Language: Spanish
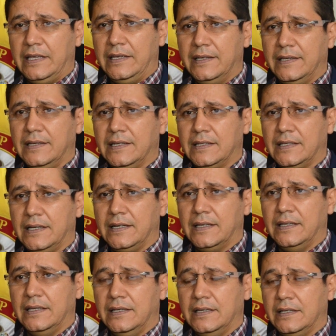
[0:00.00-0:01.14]
ayer en la
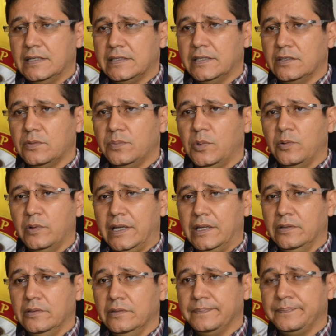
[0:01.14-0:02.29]
tarde en el centro
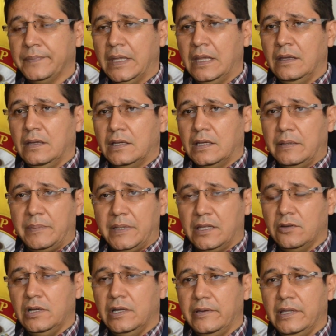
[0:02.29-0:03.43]
poblado que
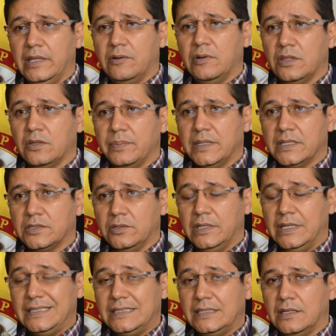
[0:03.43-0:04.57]
perdieron la vida cuatro
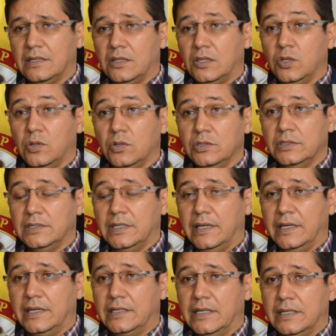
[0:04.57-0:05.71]
personas, dos
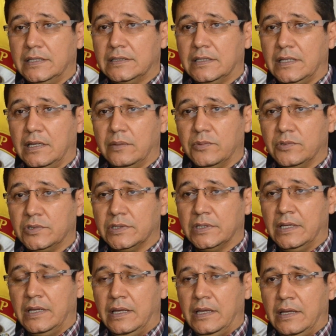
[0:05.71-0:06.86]
de ellas tenemos
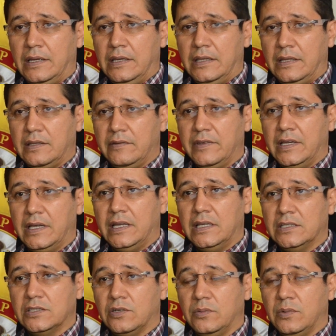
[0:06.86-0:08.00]

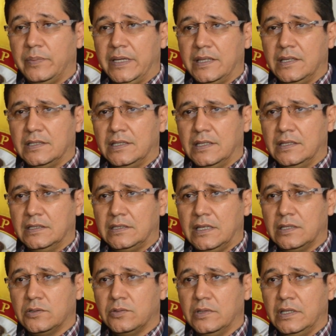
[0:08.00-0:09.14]
identificadas como pertenecientes a
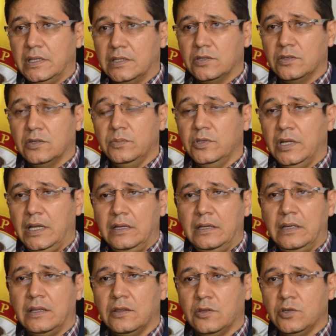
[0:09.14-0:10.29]
la juntas de acción
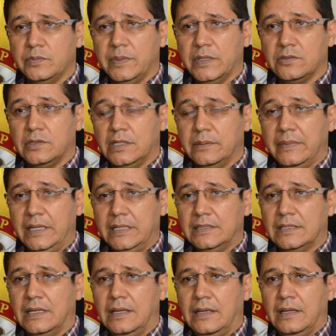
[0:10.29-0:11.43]
comunal, dos personas
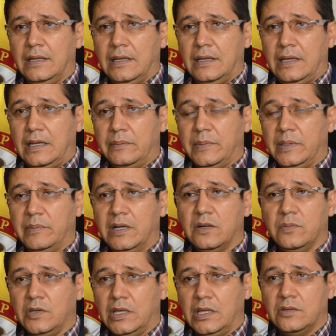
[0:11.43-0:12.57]
más la misma
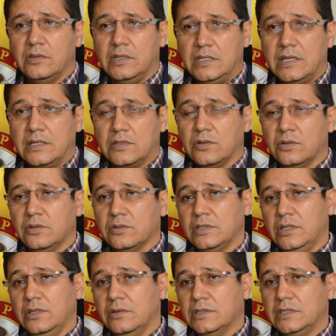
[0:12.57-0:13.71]
comunidad nos dice que son
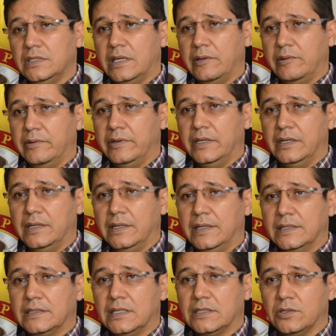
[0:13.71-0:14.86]
conocidos y que viven en
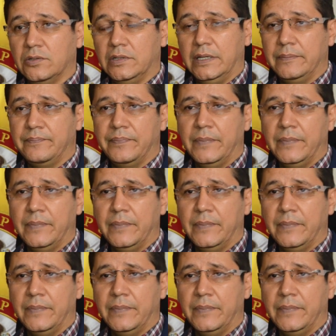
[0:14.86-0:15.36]
esa zona.